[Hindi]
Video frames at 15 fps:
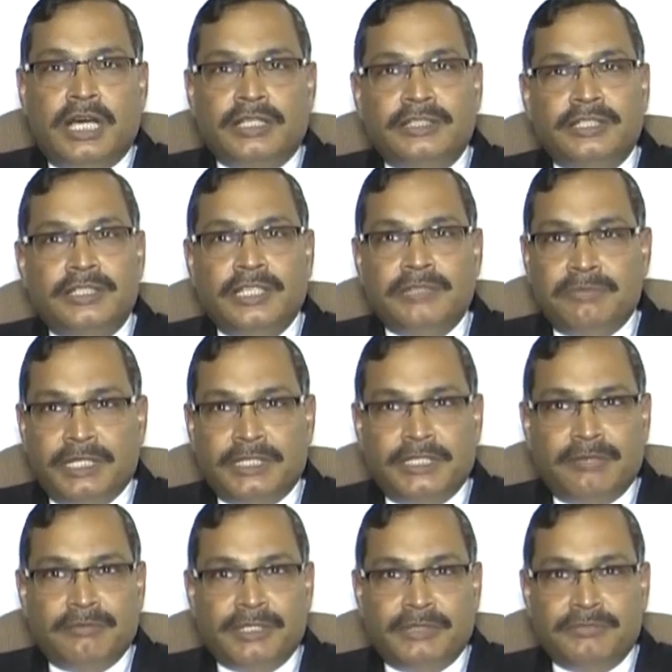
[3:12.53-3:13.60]
अत्यधिक
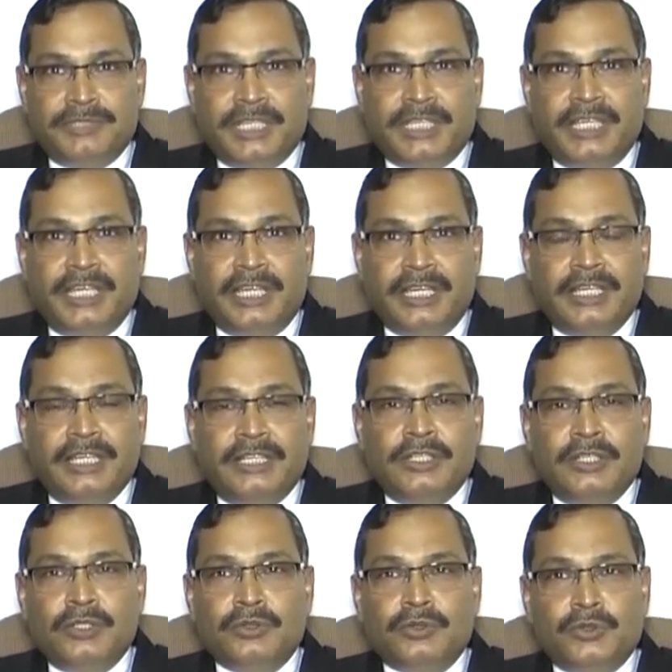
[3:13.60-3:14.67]
मात्रा में कब्जा किया गया है
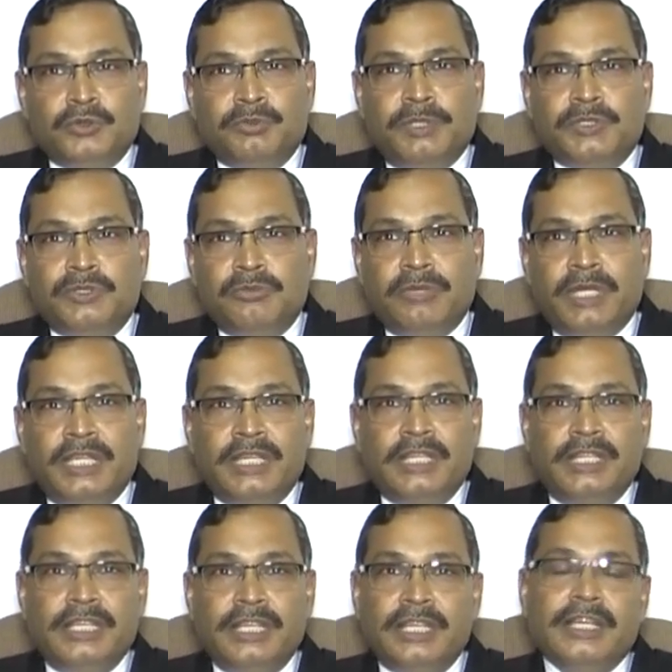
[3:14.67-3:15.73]
तो उस पर सुनवाई के
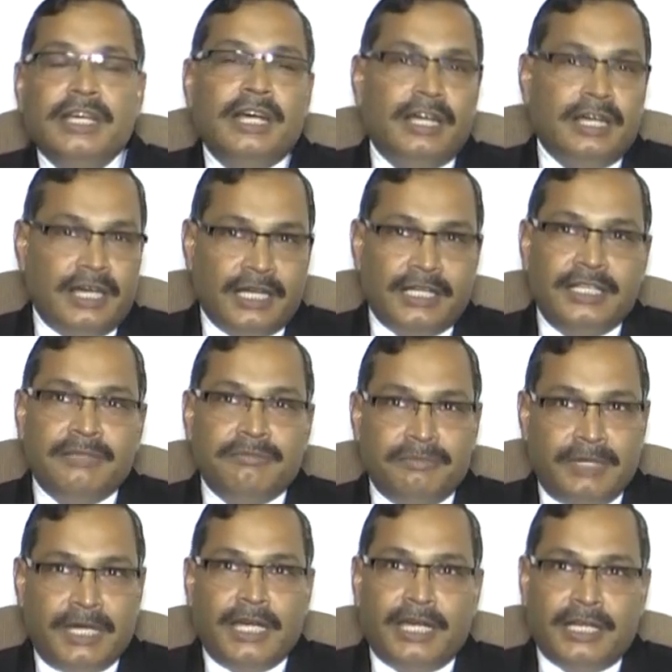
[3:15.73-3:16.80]
लिए अगले
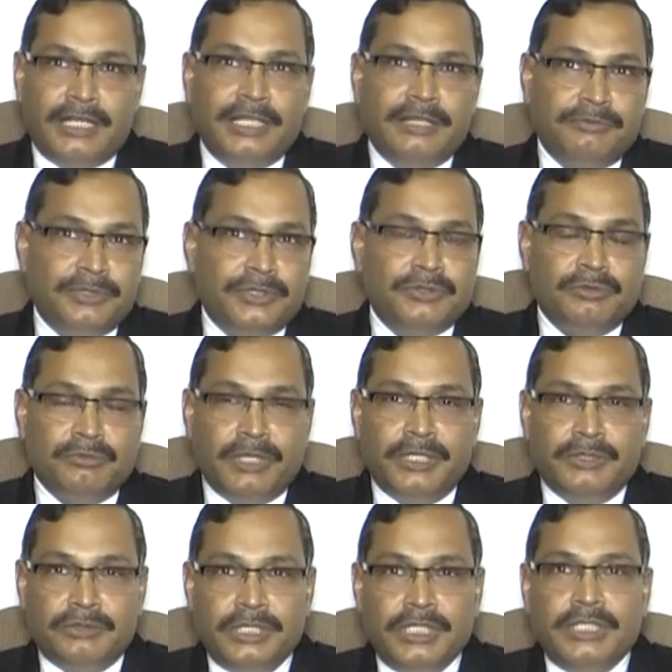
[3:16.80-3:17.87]
अगले हफ्ते सुनवाई
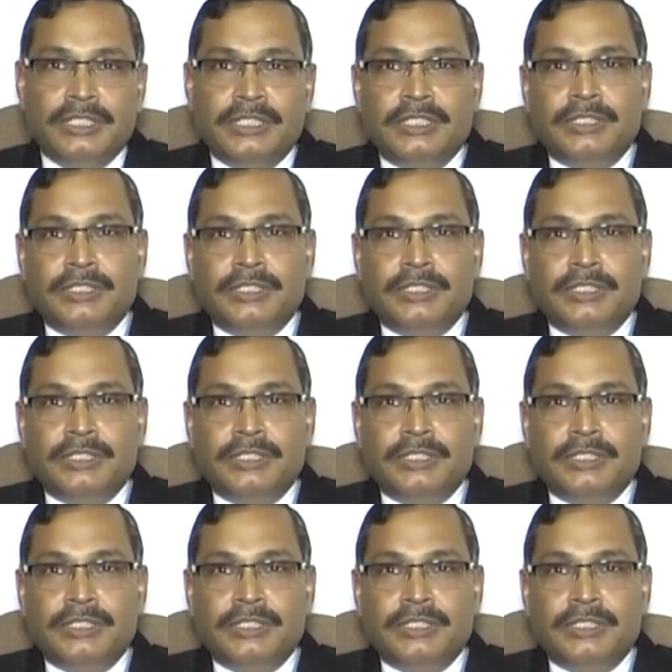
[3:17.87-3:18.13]
होगी